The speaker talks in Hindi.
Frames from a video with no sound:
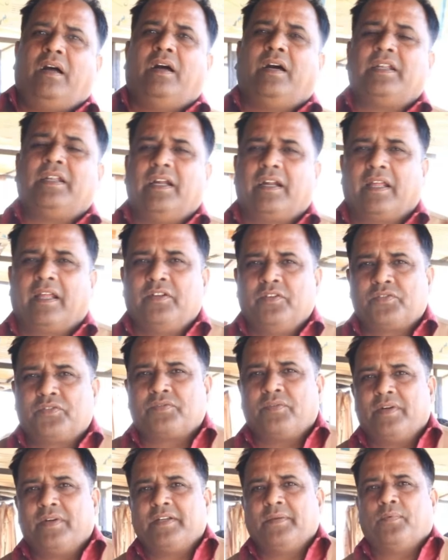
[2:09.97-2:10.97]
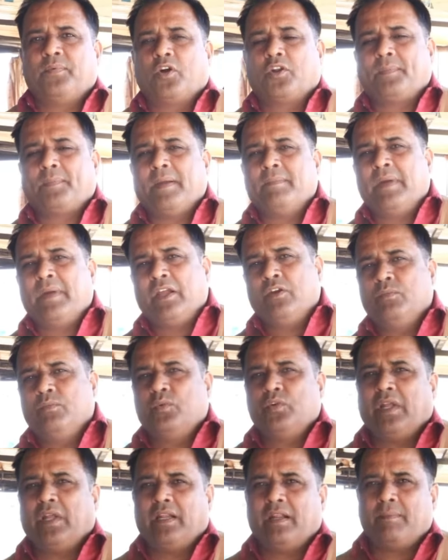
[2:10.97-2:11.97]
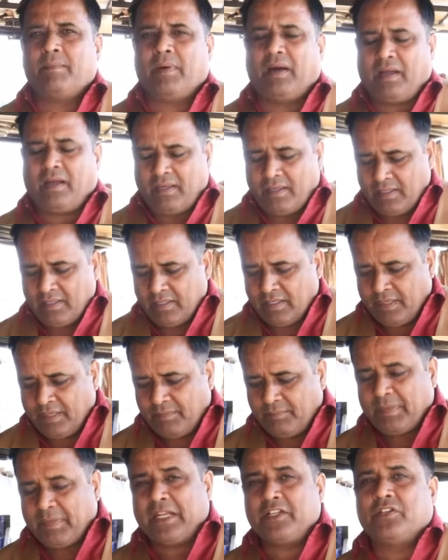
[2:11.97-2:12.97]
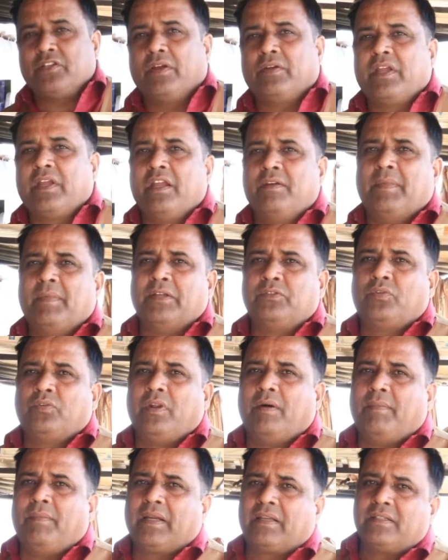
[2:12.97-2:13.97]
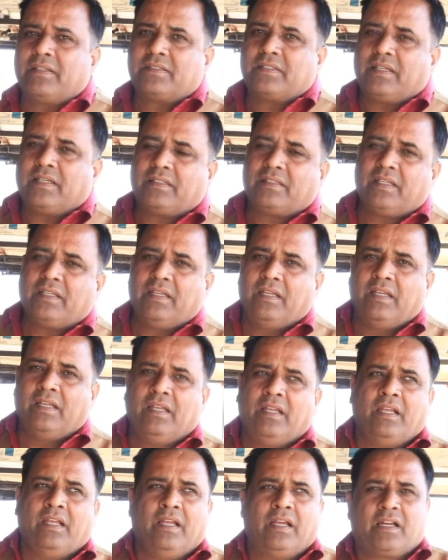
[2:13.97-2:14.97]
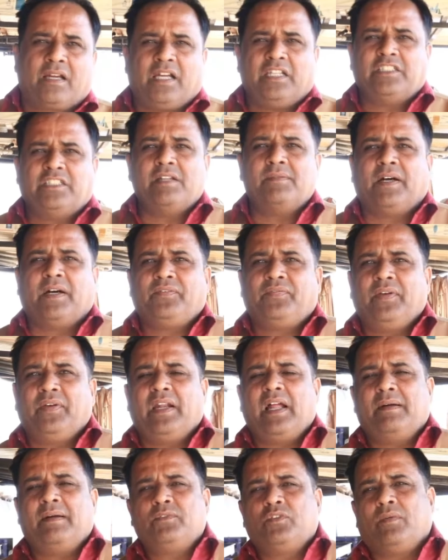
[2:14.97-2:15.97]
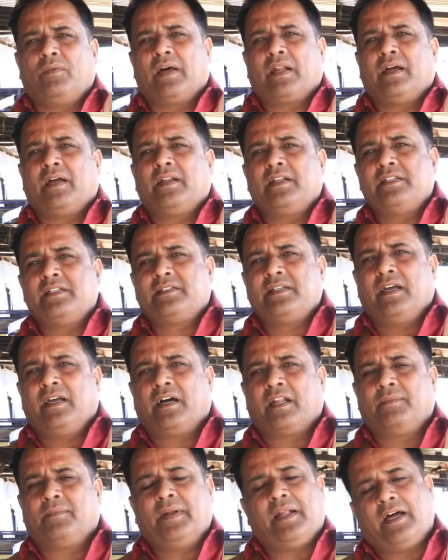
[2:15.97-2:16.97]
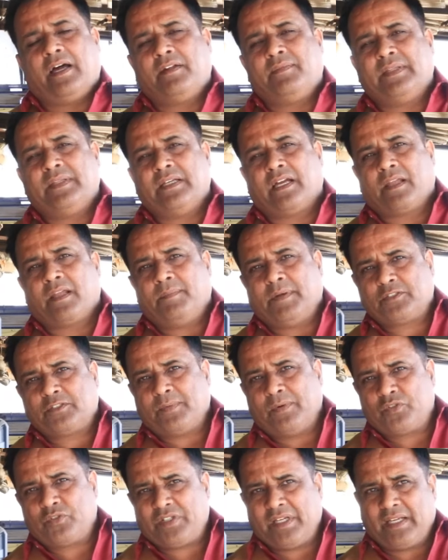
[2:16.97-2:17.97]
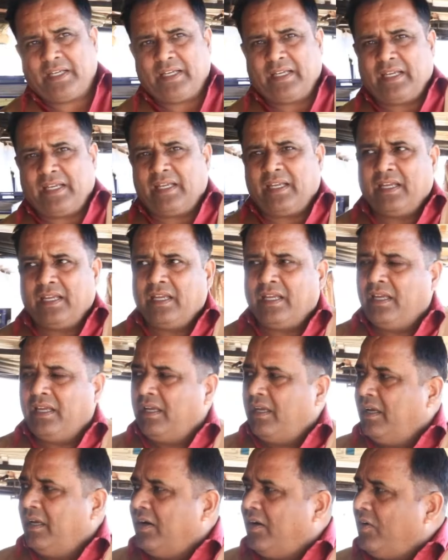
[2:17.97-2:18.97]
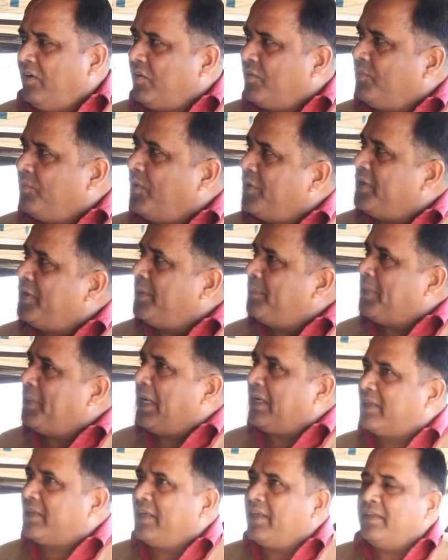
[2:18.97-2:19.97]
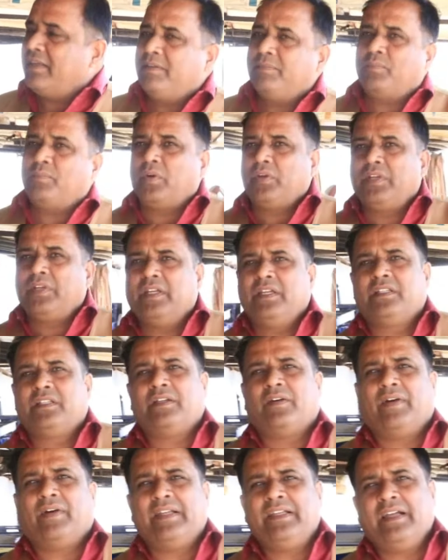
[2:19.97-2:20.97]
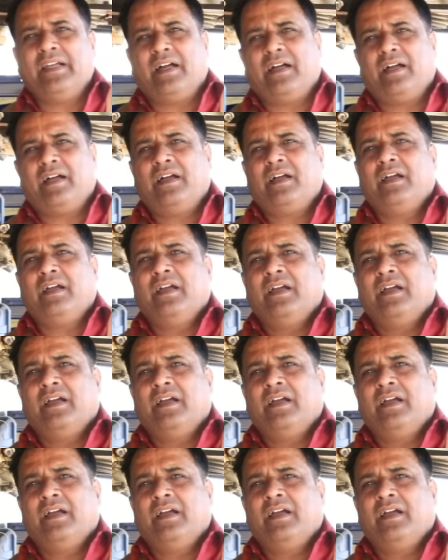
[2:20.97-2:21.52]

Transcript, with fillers: हरियाणा न्यूज़ ट्वेंटी फोर पर मैं हूँ मुन्ना लांबा मेरे सहयोगी हिमांशु लांबा के साथ कई दिन बाद फिर हम दोबारा ऋषि हर्बल आयुर्वेदा के पास पहुँचे हैं और वही पैटर्न वही दवाइयाँ